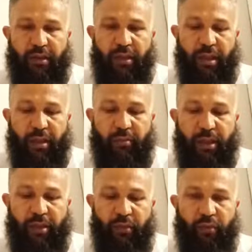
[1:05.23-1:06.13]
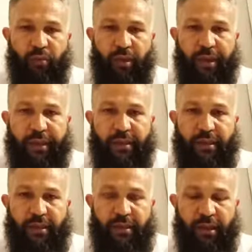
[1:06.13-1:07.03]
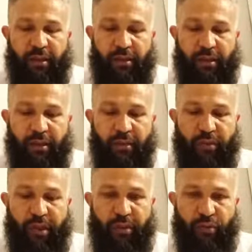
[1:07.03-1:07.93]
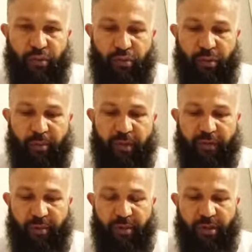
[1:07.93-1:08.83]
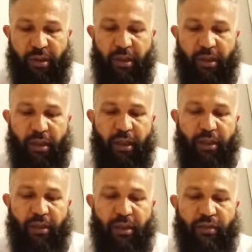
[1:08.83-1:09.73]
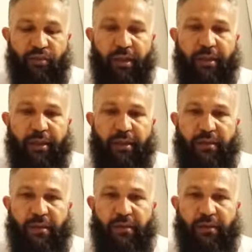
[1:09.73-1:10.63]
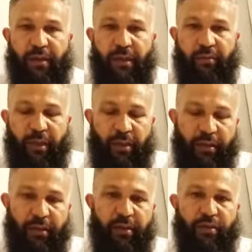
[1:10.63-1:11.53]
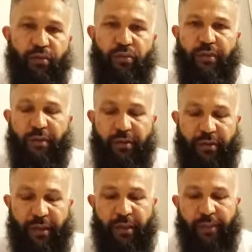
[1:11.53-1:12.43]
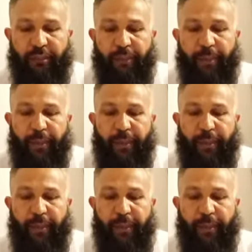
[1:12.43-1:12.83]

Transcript: an ehbarahu. O Enes'ten Allah ona razı olsun o haber vermiş. Enne Resulallah sallallahu aleyhi ve sellem. Allah'ın Resulü sallallahu aleyhi ve sellem.